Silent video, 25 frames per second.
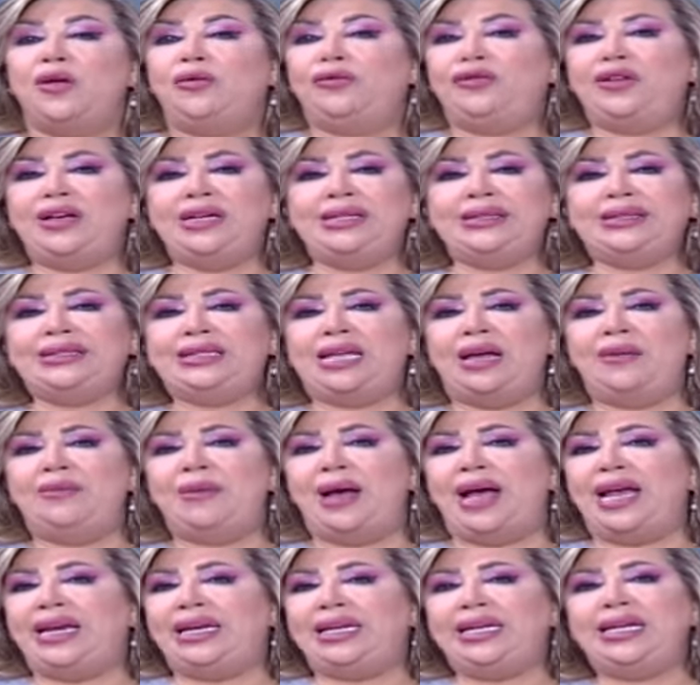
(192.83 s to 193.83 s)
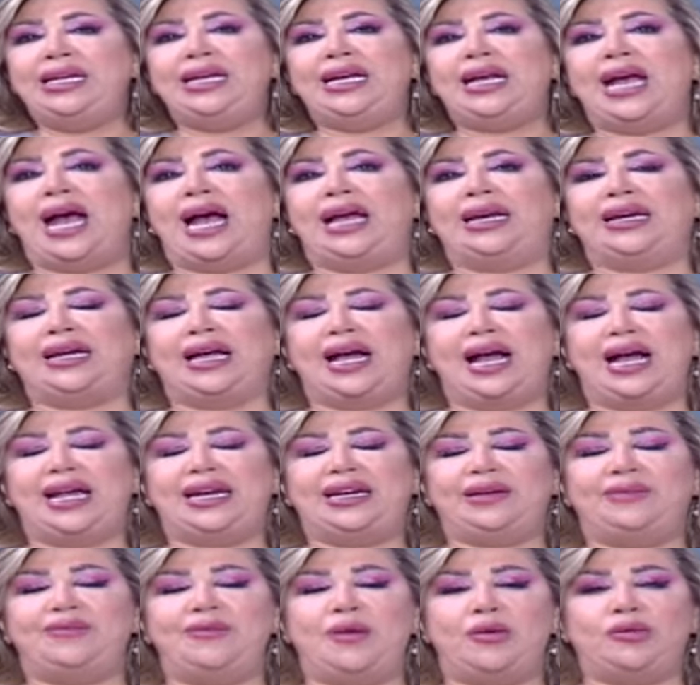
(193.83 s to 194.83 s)
في قصة مالية على
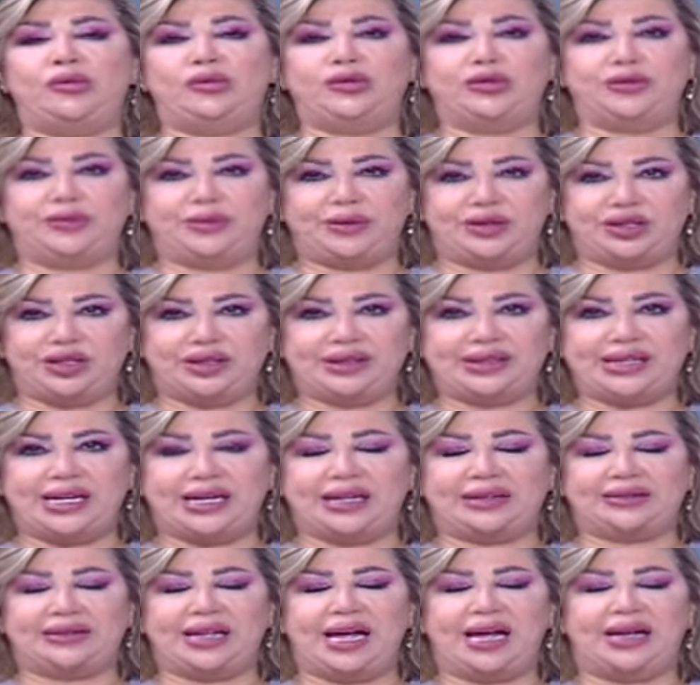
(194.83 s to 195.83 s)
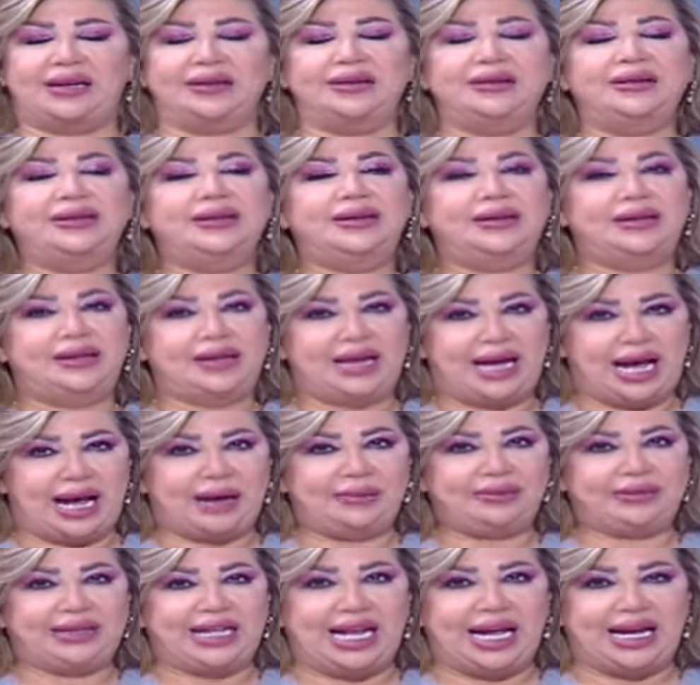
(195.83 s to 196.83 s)
الغالب مولود برج السرطان
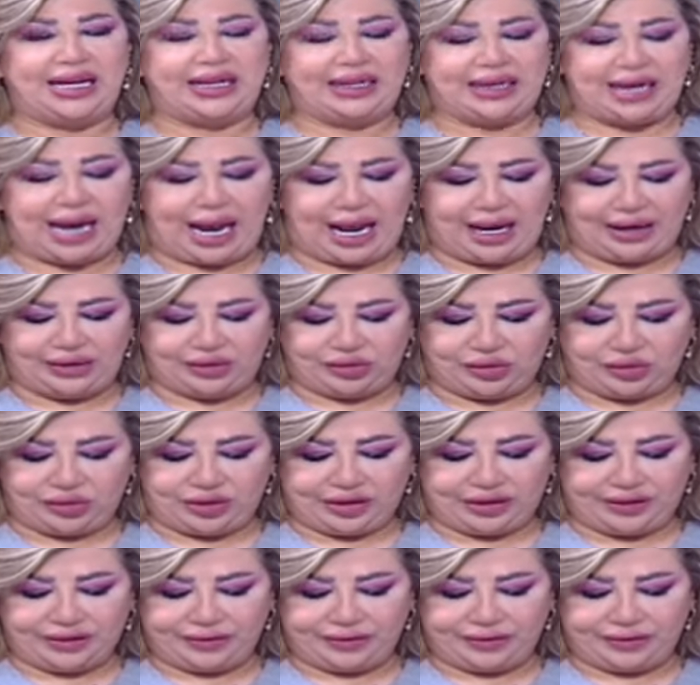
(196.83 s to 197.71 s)
عم تلاقي لها حلول